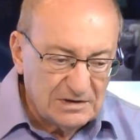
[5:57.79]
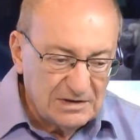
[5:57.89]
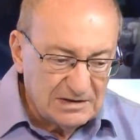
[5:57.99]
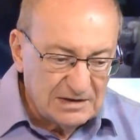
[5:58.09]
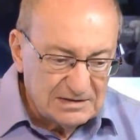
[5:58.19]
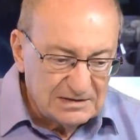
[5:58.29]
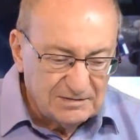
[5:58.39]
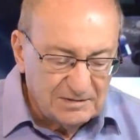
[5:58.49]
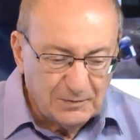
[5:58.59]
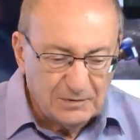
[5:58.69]
или отдельно
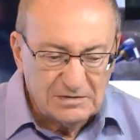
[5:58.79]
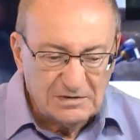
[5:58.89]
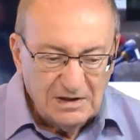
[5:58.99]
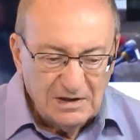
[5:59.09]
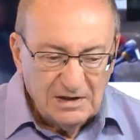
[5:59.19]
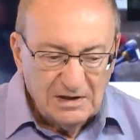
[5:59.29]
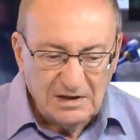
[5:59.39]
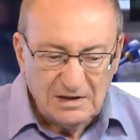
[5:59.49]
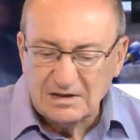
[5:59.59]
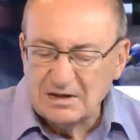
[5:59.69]
стоит вопрос, э,
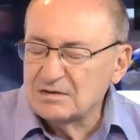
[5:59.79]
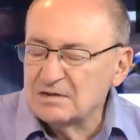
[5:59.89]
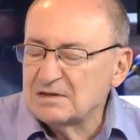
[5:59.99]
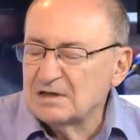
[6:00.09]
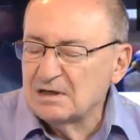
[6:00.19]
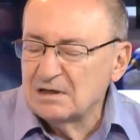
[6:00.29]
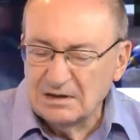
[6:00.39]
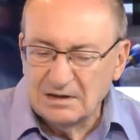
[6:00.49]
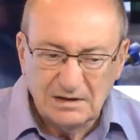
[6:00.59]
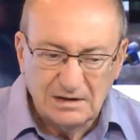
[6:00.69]

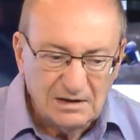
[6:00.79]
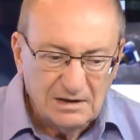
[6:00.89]
касающийся